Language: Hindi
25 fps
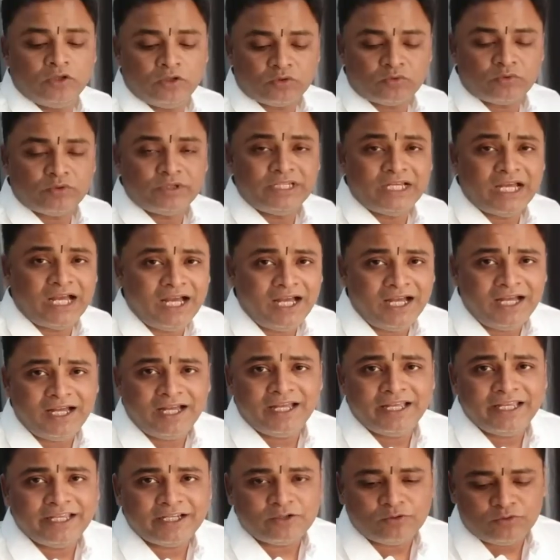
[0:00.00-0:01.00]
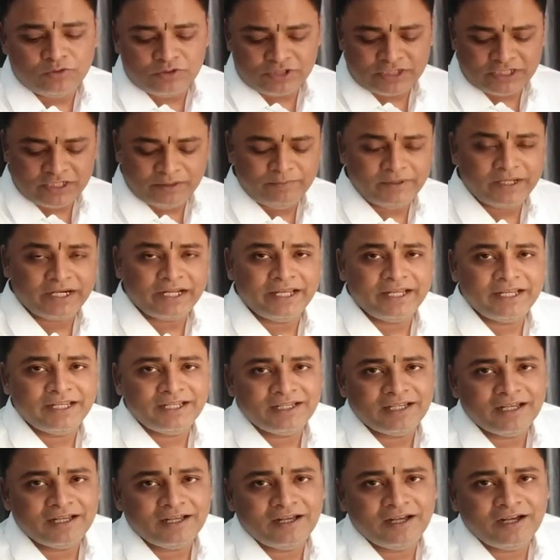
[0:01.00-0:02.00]
तो यहाँ एक खुश खबर है
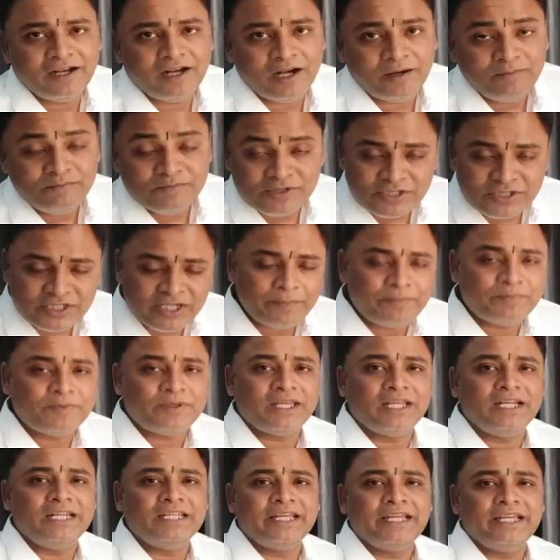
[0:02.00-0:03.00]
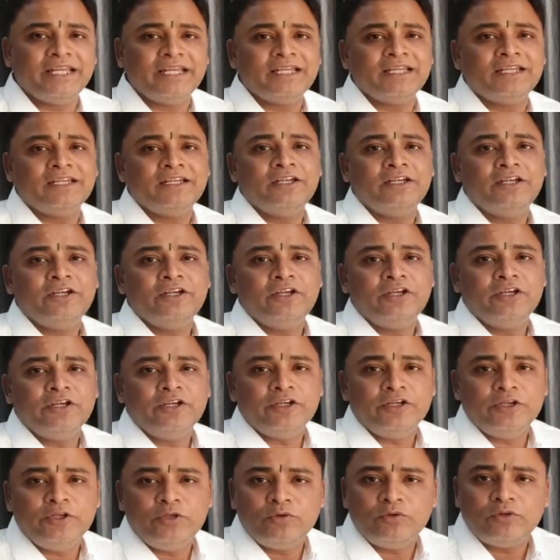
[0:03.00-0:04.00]
हम सब के लिए
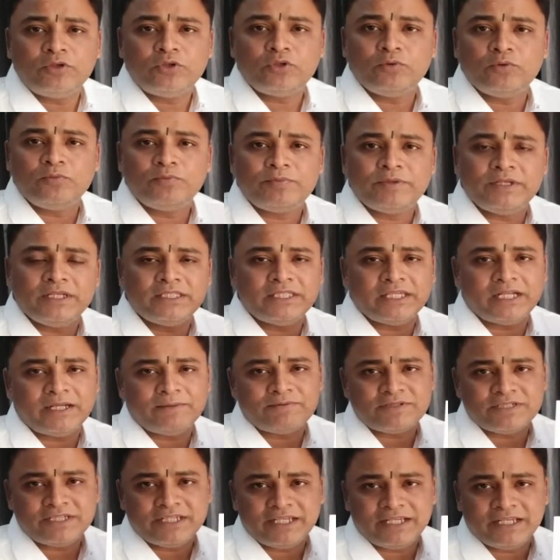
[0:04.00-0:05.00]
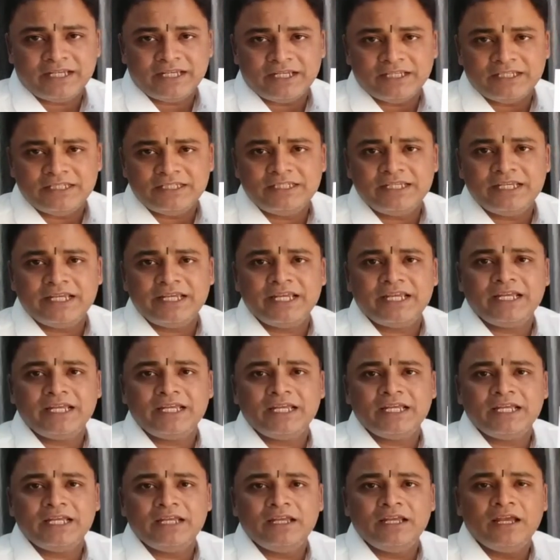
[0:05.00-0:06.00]
यूट्यूब की तरफ से ये
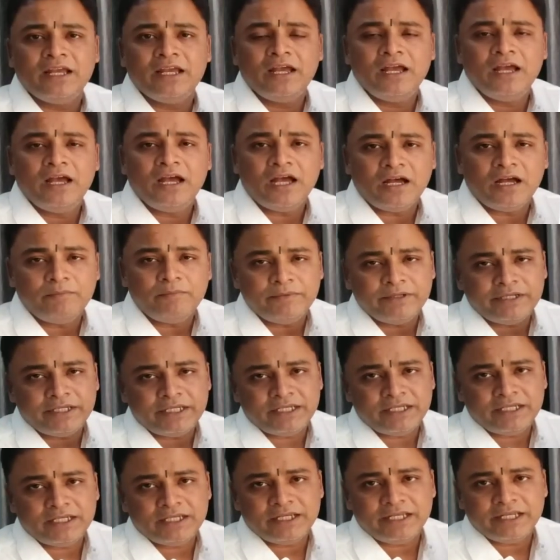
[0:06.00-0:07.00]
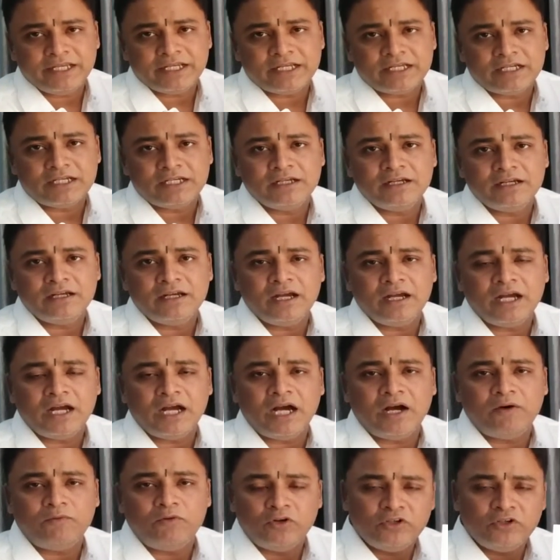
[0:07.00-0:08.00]
हमें एक
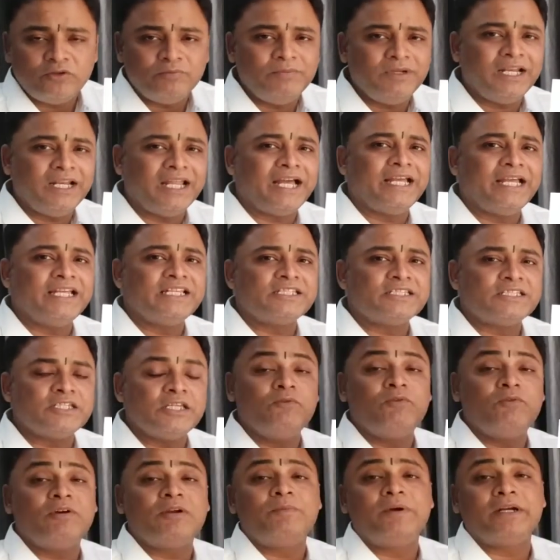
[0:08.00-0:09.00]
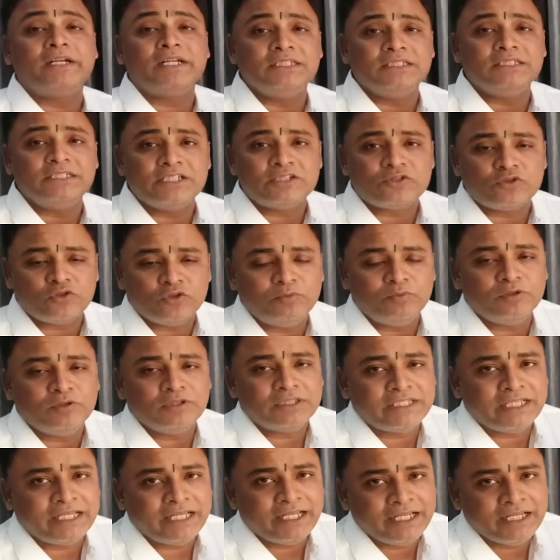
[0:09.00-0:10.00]
अवार्ड मिला है सिल्वर बटन जिसको
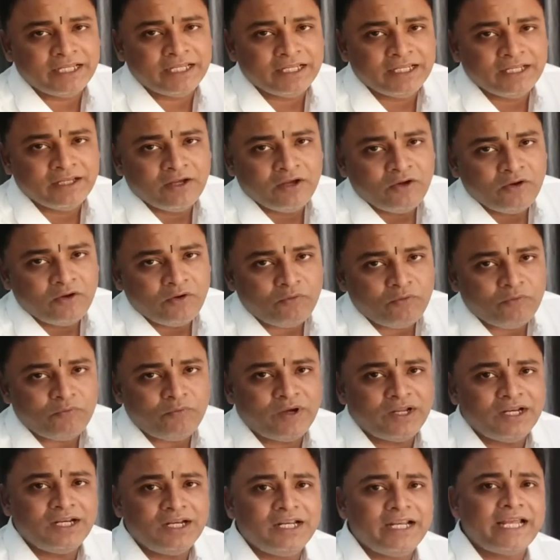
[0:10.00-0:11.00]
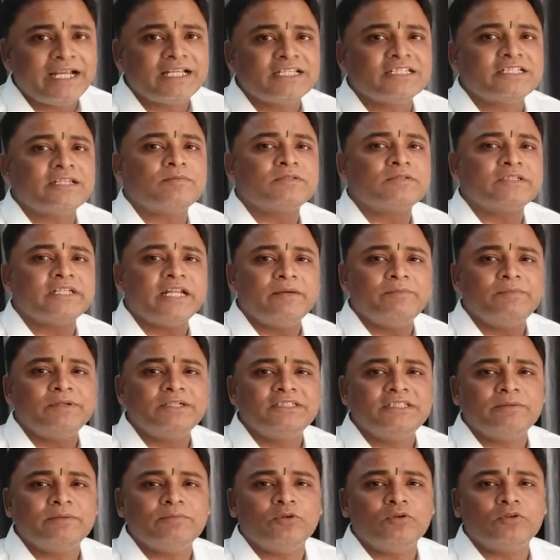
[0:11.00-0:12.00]
बोलते हैं वन लैख सब्सक्राइबर
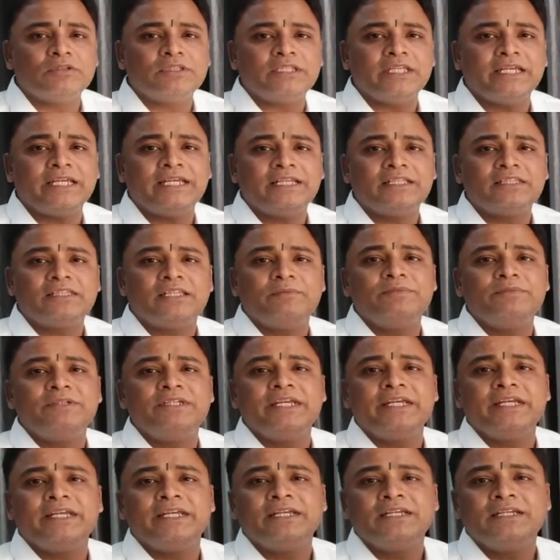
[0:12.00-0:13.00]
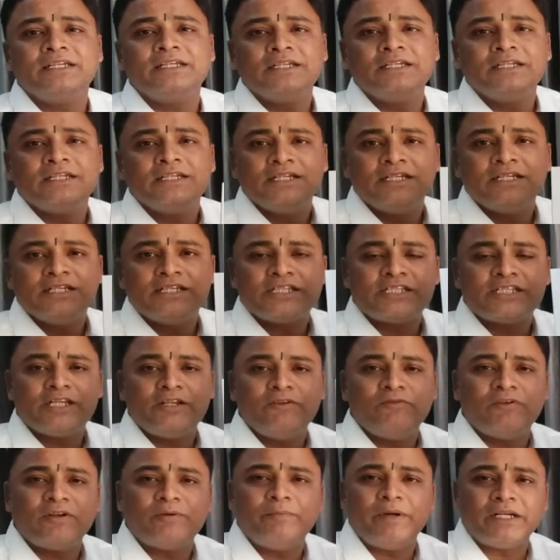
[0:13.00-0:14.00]
जब होते हैं तब ये
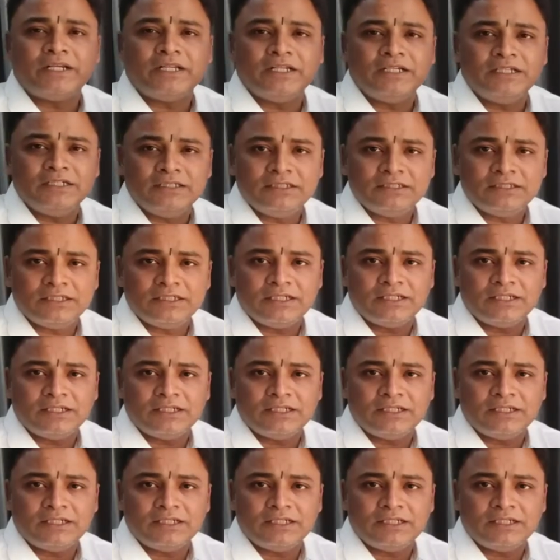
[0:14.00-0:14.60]
सिल्वर बटन